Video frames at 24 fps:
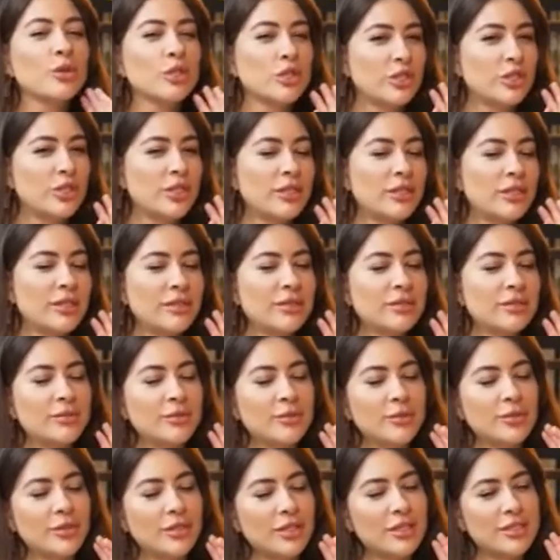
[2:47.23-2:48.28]
можешь делать,
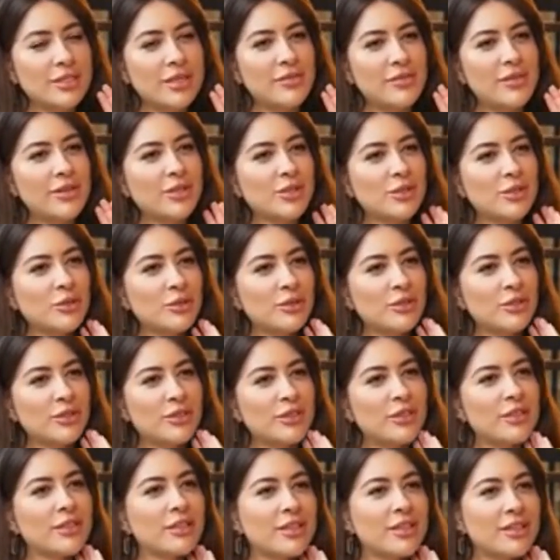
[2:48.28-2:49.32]
вот если видишь, что
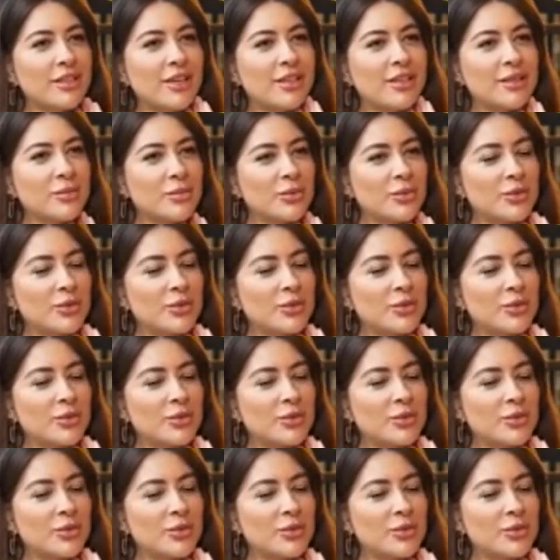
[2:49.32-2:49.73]
человек кидает